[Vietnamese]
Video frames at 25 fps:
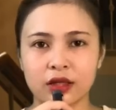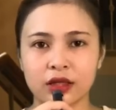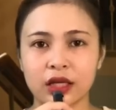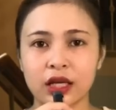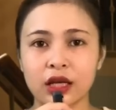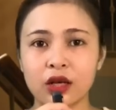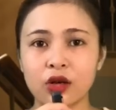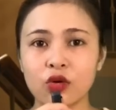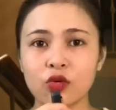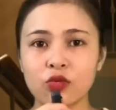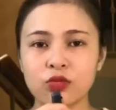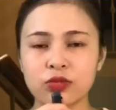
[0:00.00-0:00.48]

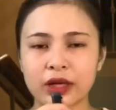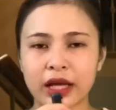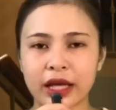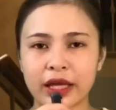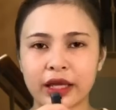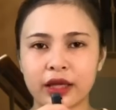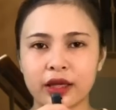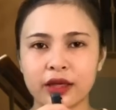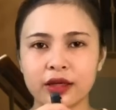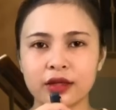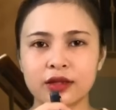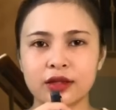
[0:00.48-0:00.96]
Cái lúc
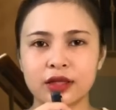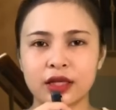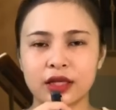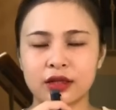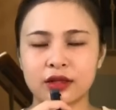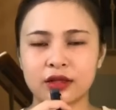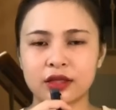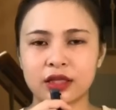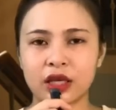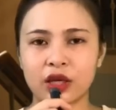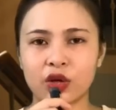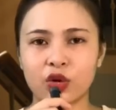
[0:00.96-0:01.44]
này
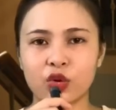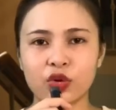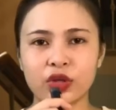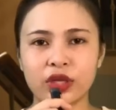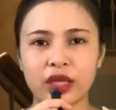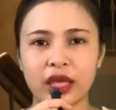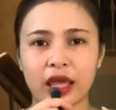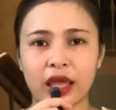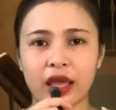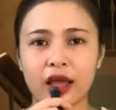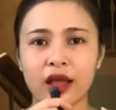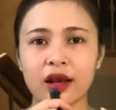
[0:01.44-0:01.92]
nhìn chị có
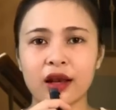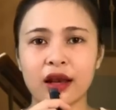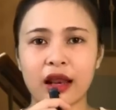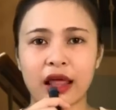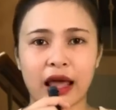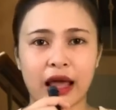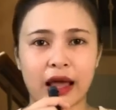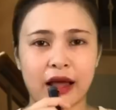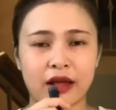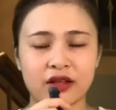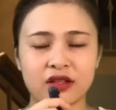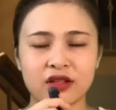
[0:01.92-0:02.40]
vẻ
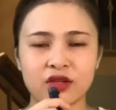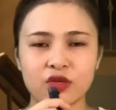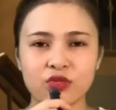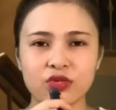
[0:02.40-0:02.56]
là